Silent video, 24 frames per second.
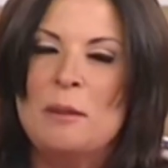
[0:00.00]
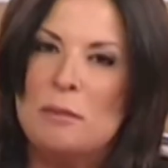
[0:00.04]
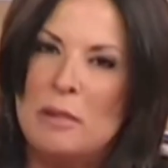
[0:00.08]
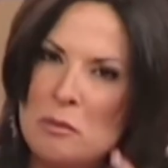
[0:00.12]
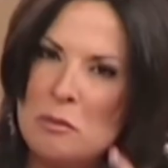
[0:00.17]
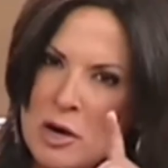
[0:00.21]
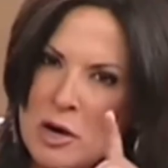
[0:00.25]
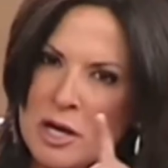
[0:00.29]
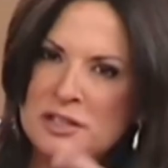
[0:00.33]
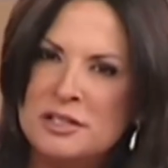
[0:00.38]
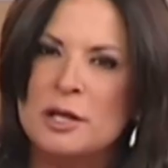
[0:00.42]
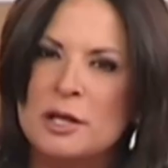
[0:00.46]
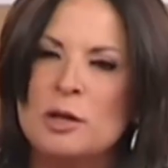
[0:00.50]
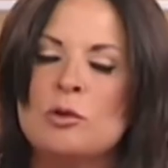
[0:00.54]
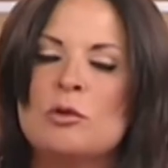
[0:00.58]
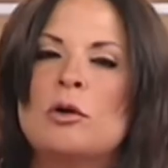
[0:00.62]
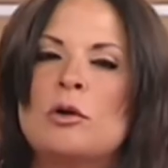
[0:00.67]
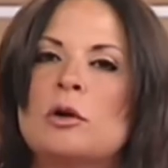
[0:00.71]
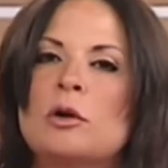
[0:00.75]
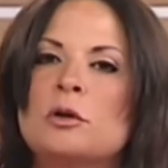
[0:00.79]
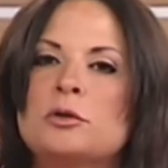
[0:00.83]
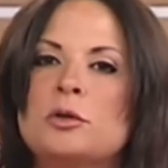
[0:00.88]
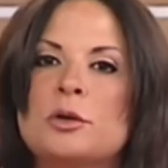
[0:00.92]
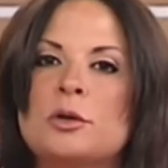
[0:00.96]
Vamos a hacer
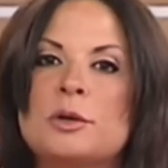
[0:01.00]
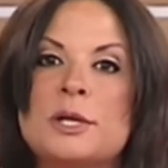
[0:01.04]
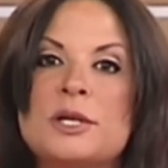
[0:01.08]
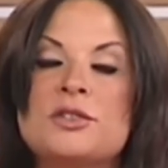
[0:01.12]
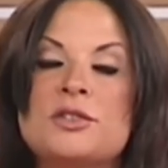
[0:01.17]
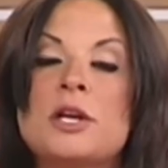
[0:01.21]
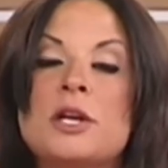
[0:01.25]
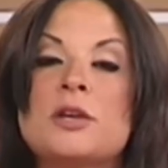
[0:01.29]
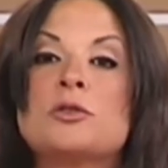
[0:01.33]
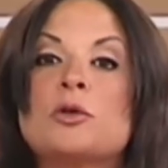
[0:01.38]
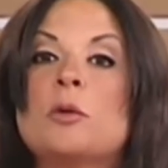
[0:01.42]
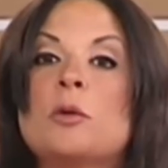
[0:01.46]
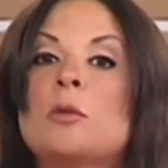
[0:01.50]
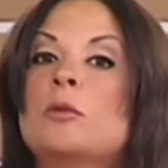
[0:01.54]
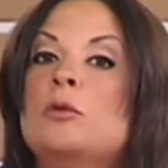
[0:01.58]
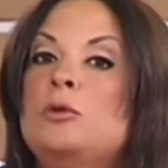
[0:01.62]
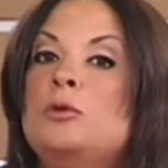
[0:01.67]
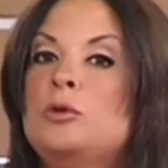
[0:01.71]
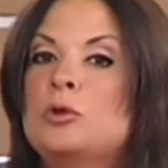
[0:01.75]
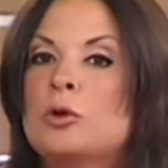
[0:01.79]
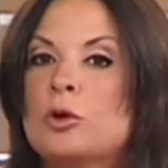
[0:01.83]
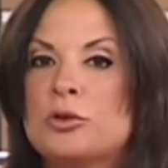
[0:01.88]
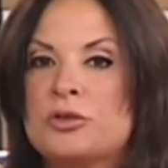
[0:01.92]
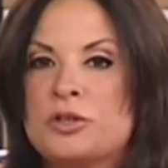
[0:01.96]
un corto receso,
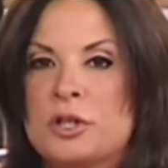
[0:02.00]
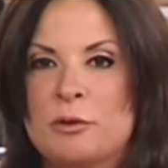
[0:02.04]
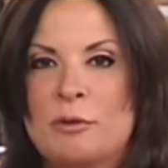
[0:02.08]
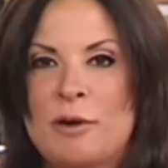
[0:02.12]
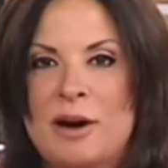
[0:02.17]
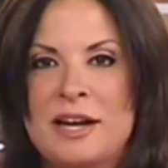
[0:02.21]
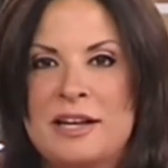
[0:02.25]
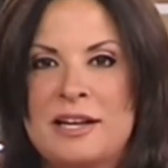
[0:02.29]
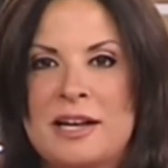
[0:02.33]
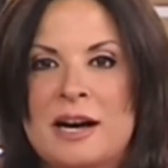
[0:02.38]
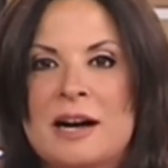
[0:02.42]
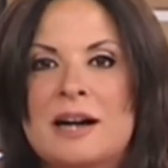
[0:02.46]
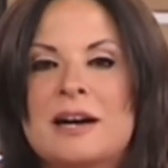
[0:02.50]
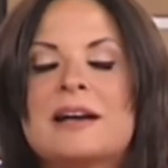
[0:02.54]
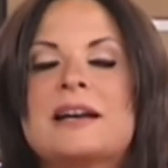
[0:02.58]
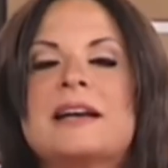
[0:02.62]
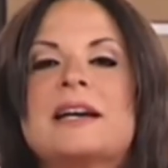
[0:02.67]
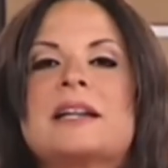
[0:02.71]
no se vaya,